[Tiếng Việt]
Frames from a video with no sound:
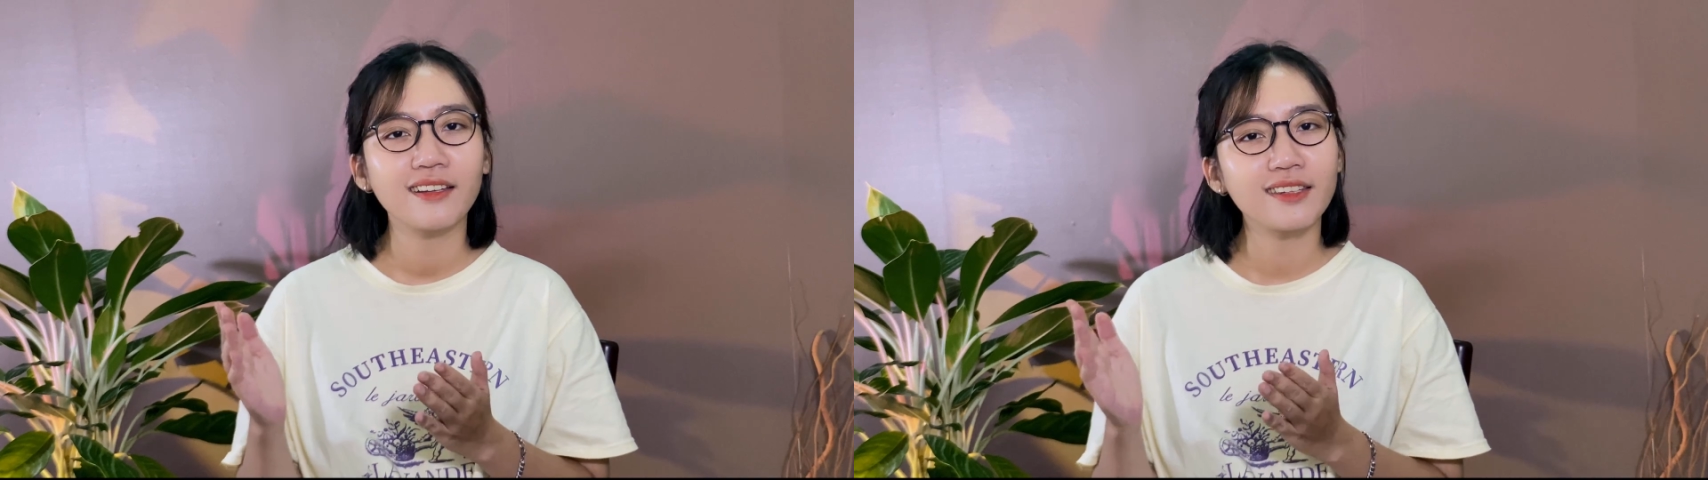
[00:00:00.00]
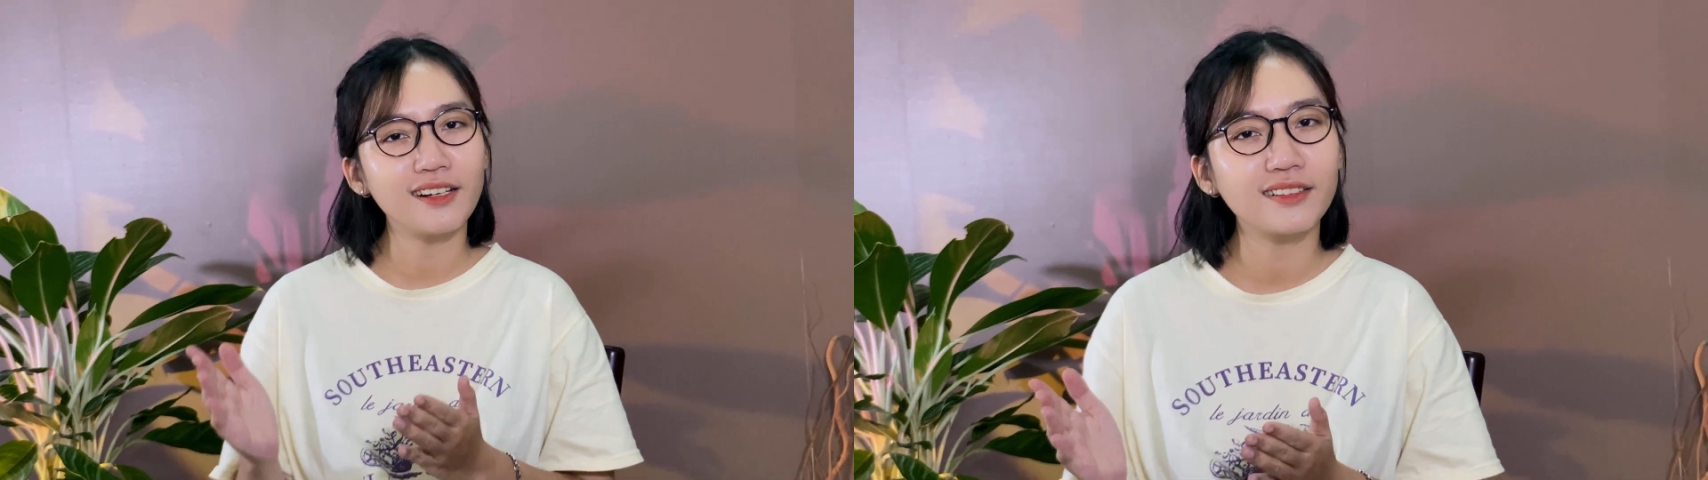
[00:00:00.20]

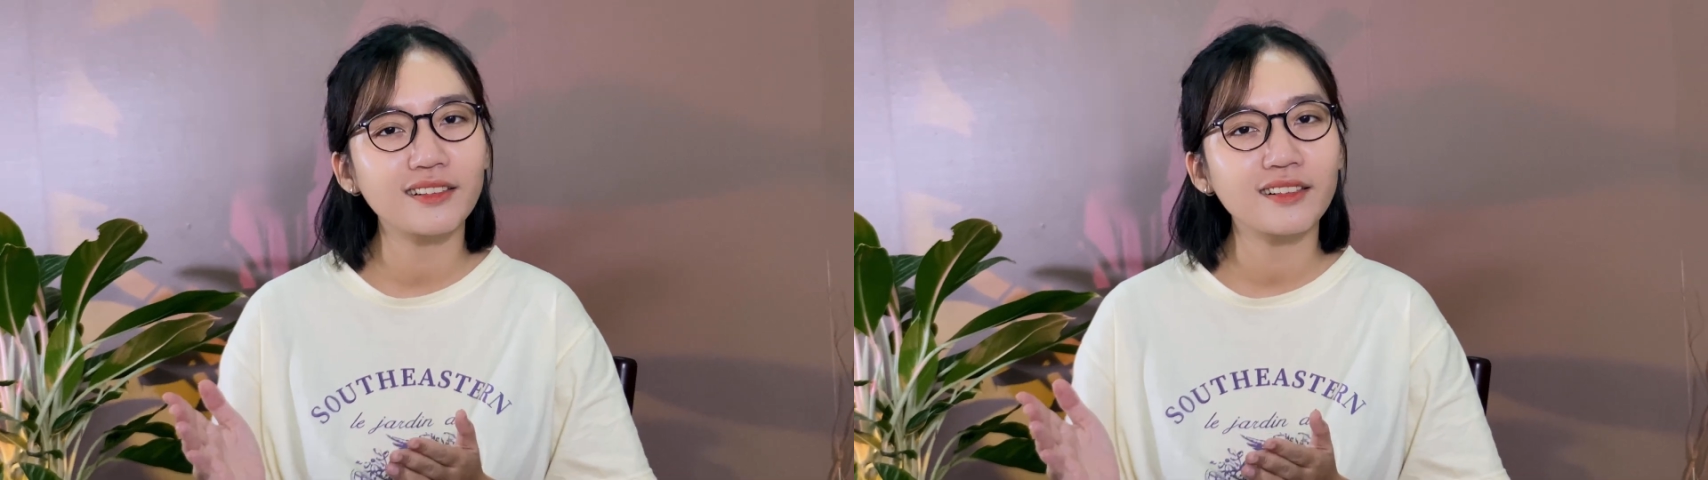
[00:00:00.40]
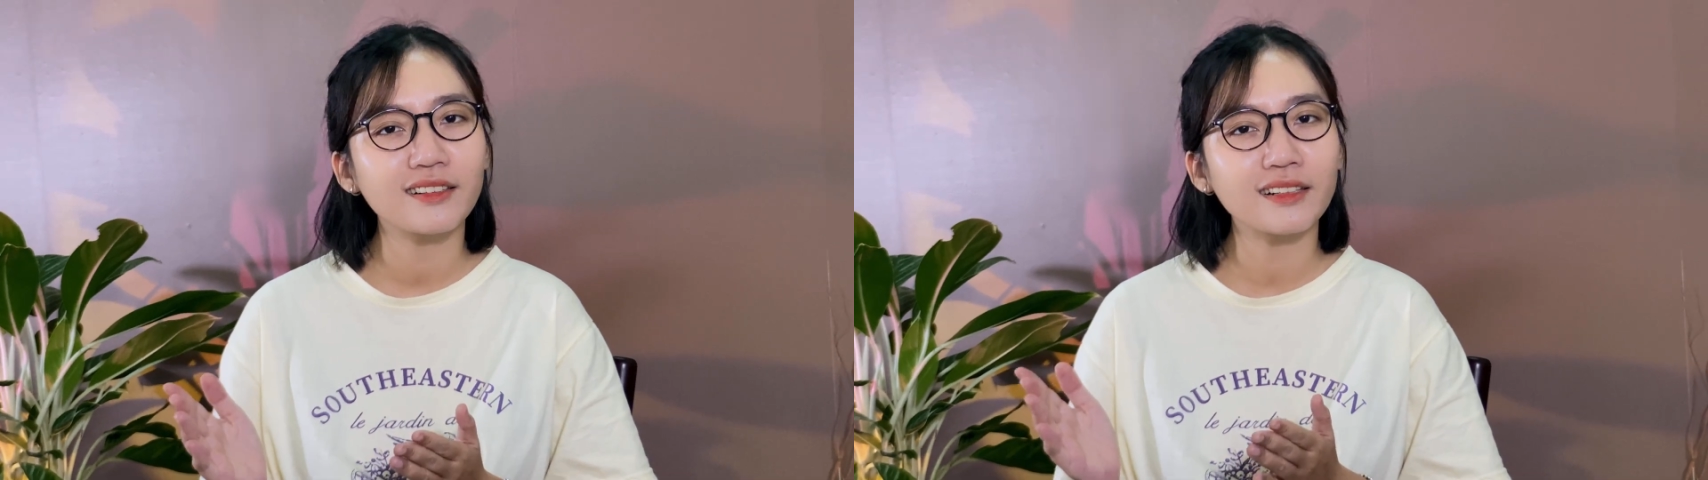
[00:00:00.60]
nhưng
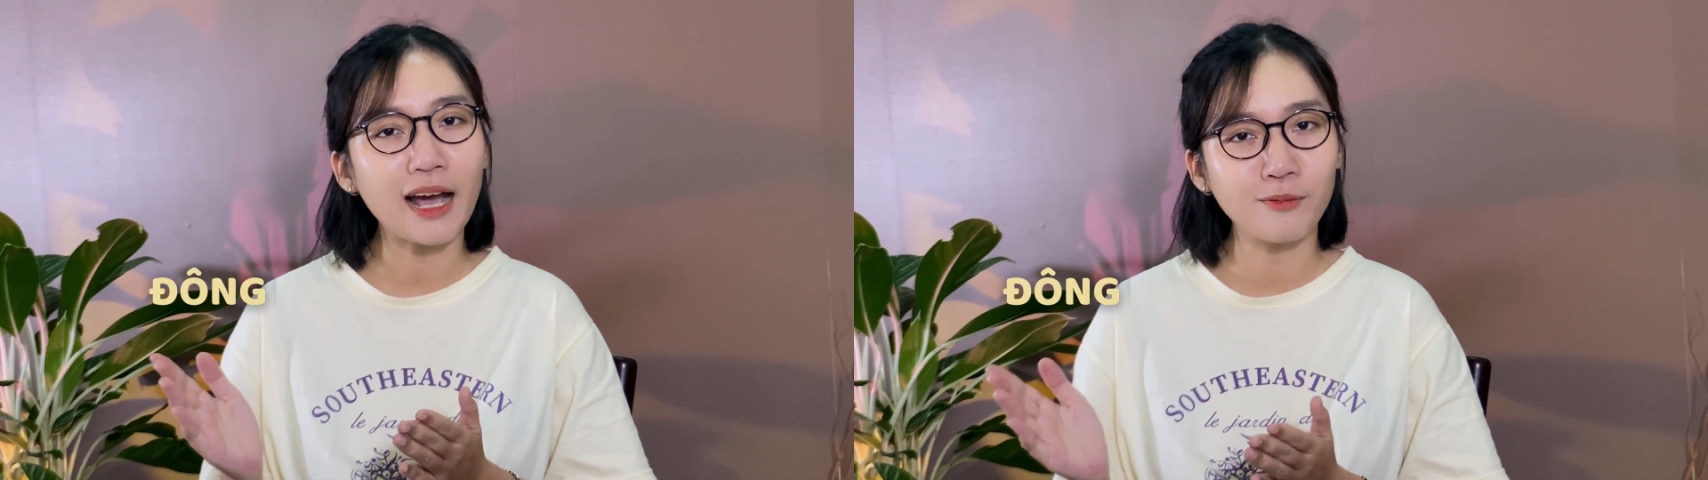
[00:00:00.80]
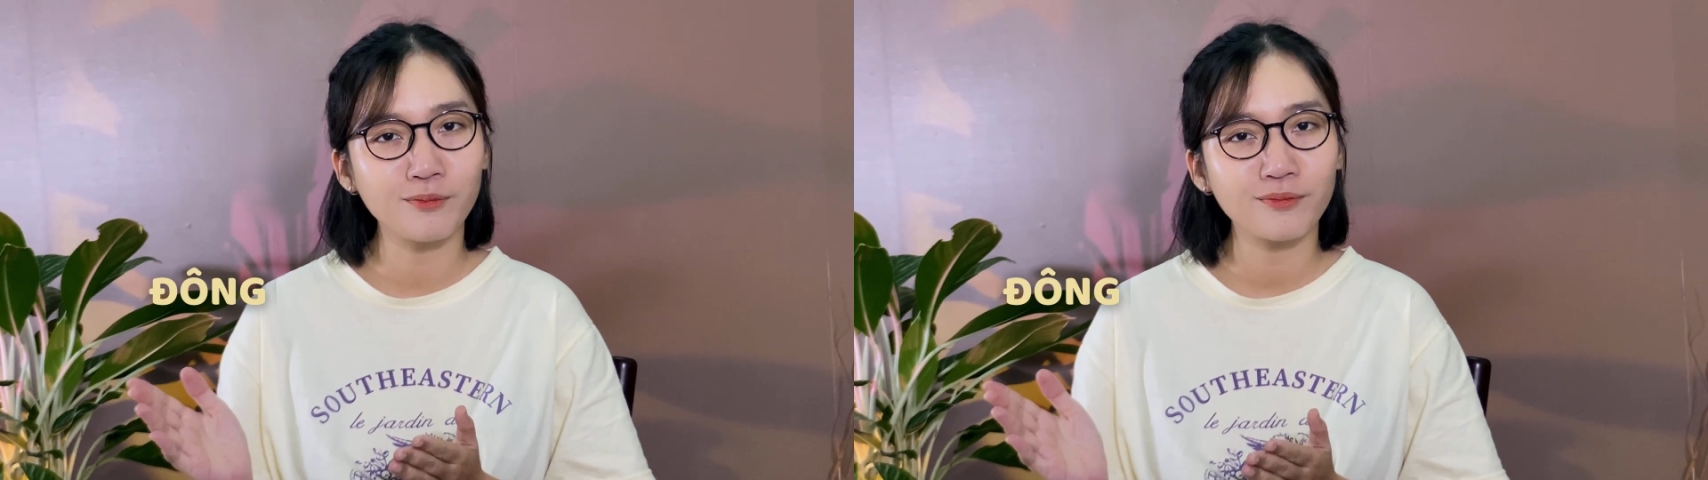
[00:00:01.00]

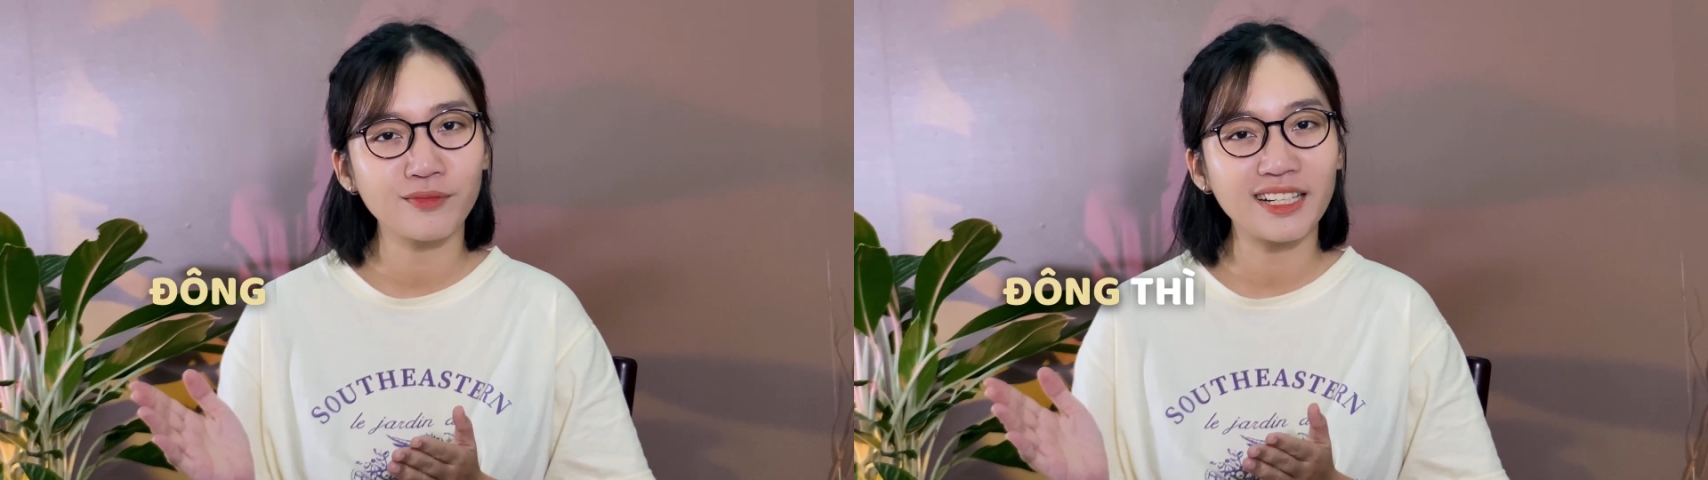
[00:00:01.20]
đông